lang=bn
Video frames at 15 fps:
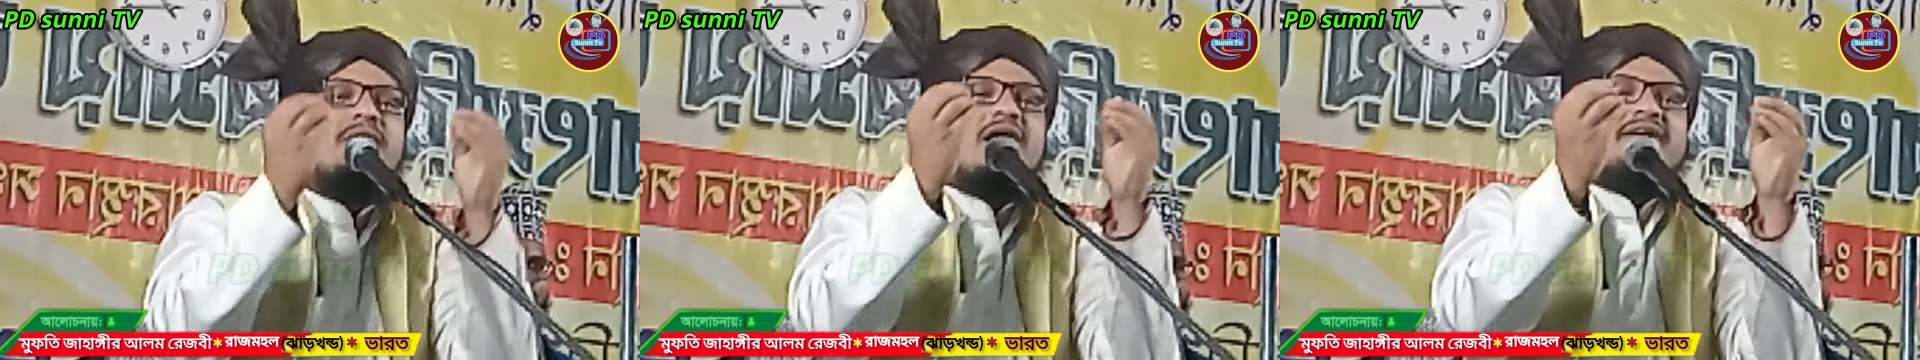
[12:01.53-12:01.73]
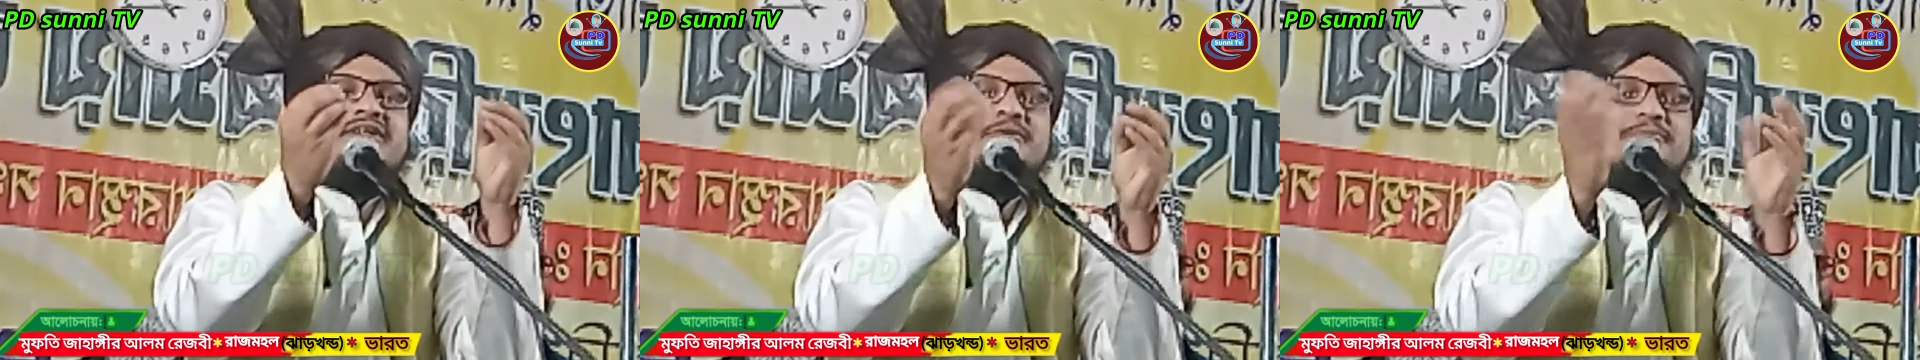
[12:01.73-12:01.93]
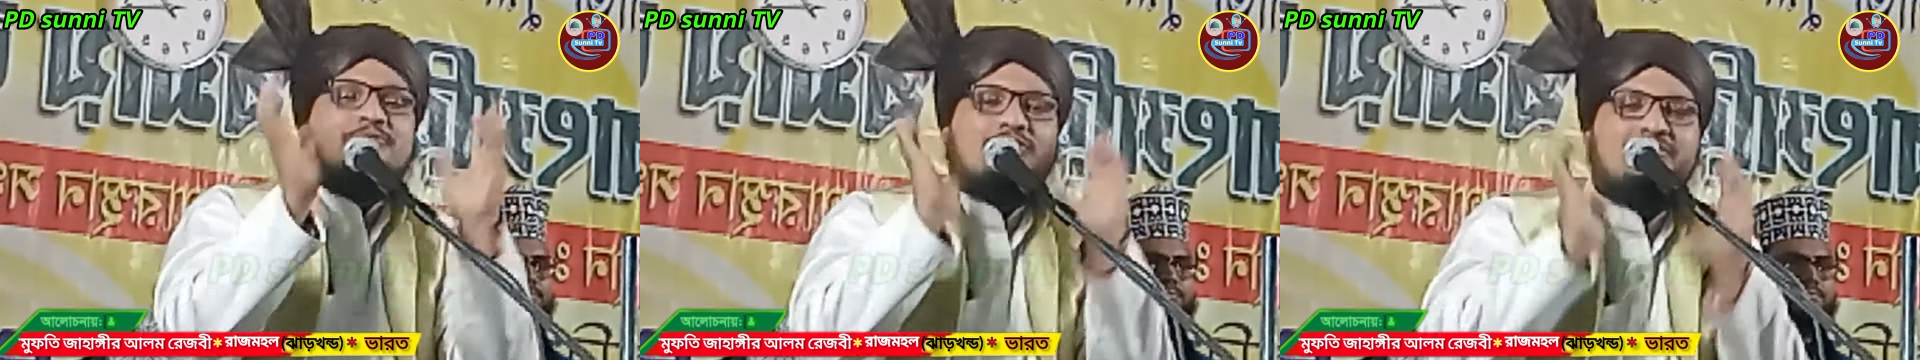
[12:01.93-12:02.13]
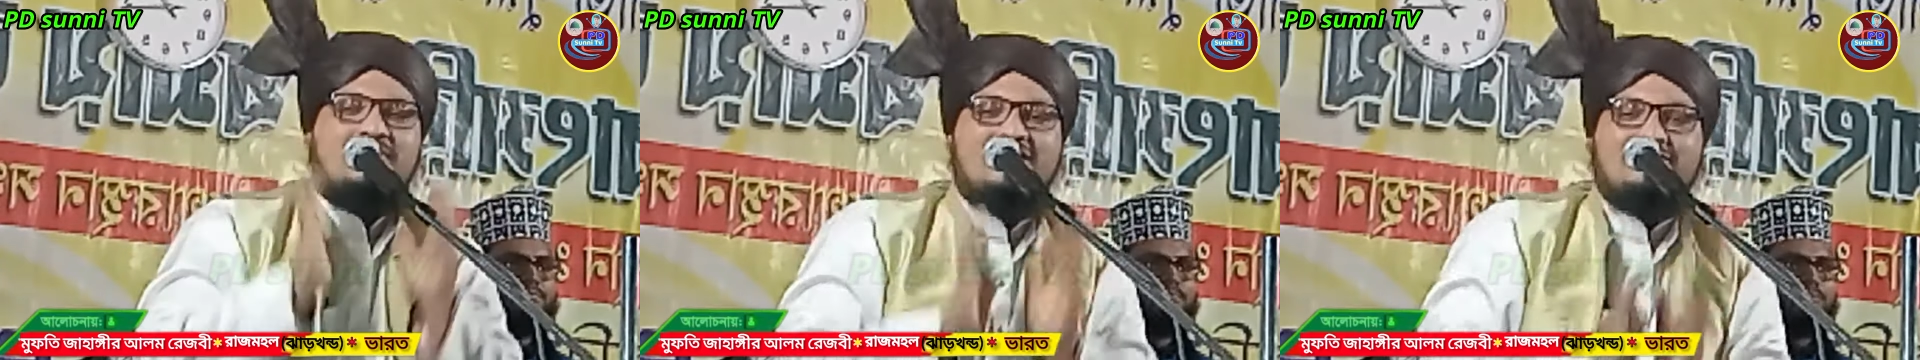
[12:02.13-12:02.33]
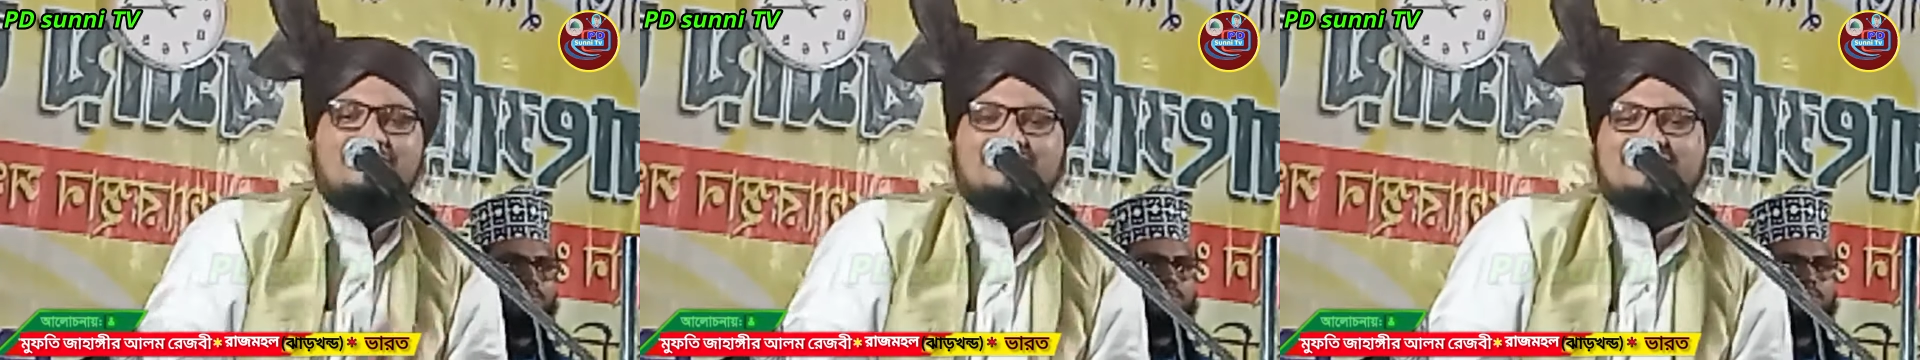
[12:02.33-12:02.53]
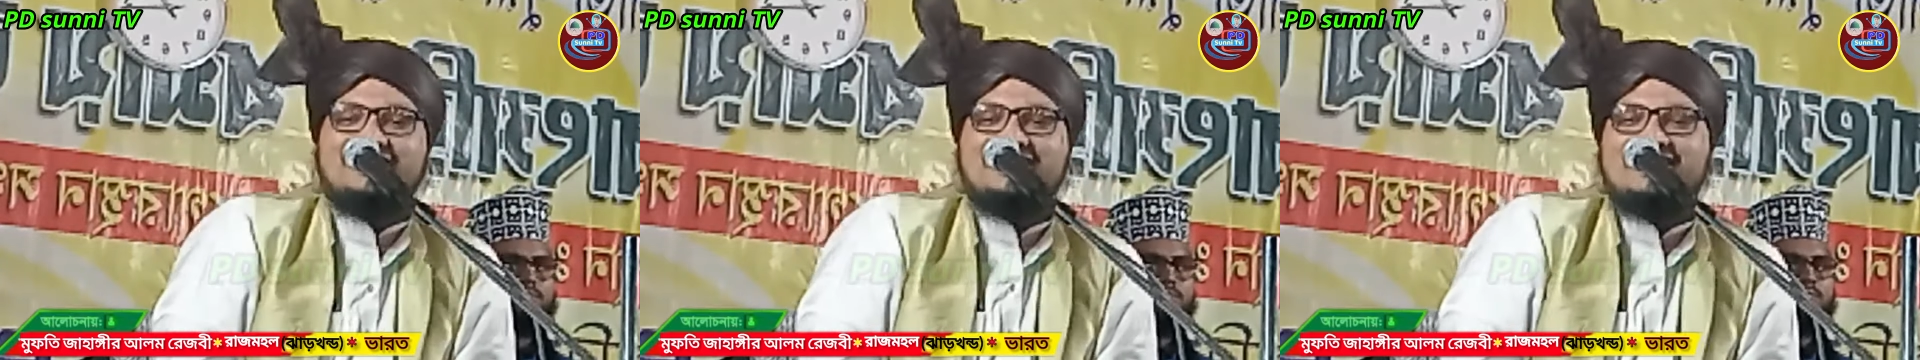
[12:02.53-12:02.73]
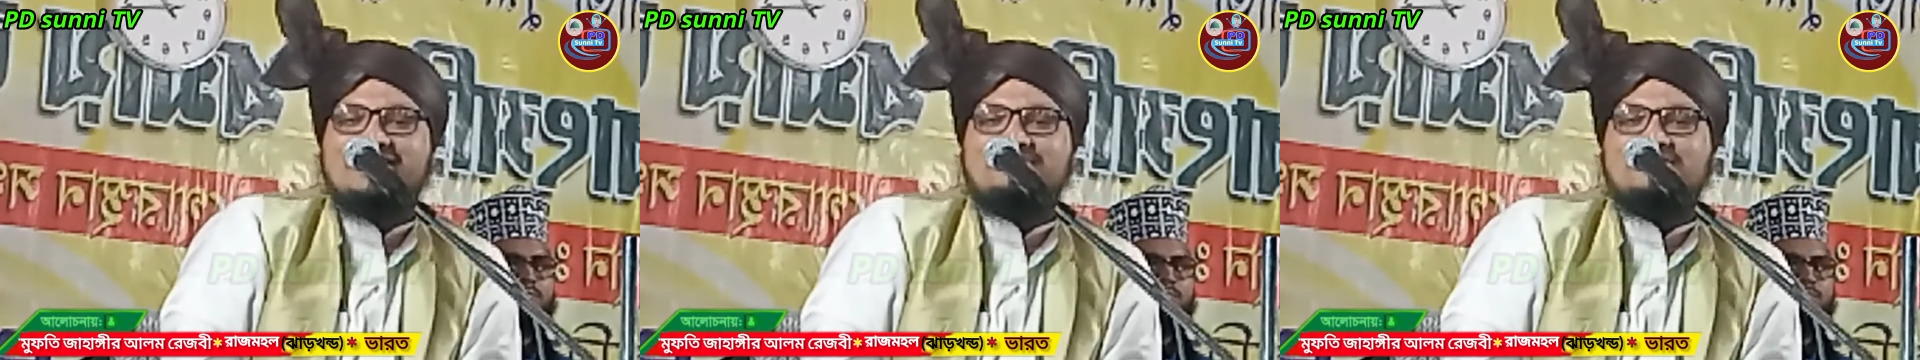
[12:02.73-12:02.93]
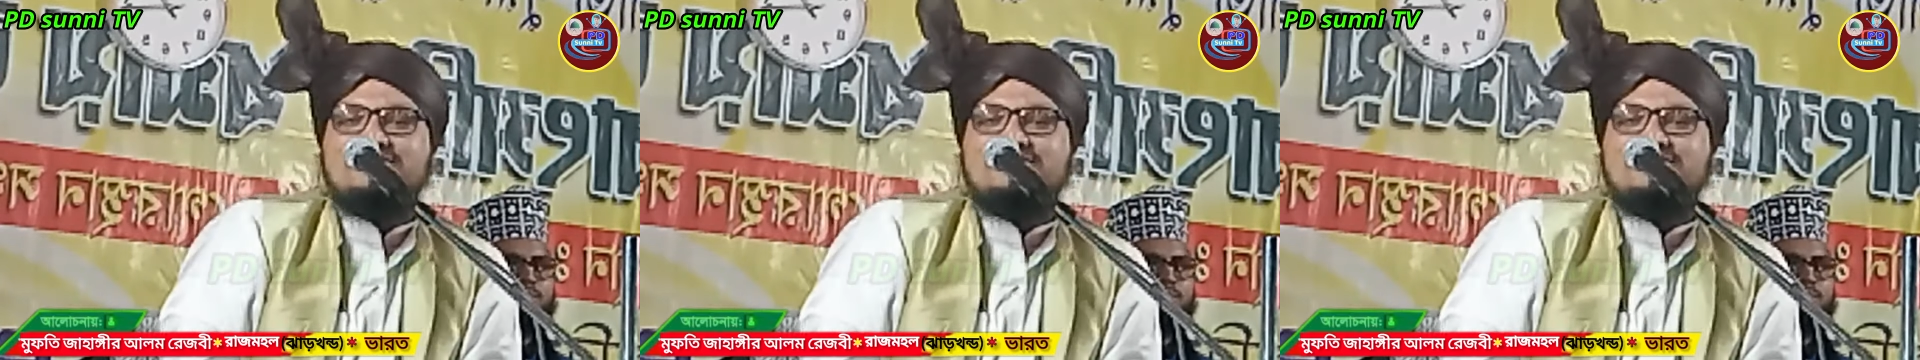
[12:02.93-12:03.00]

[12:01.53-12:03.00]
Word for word: মাটি প্রমাণ করতে গিয়ে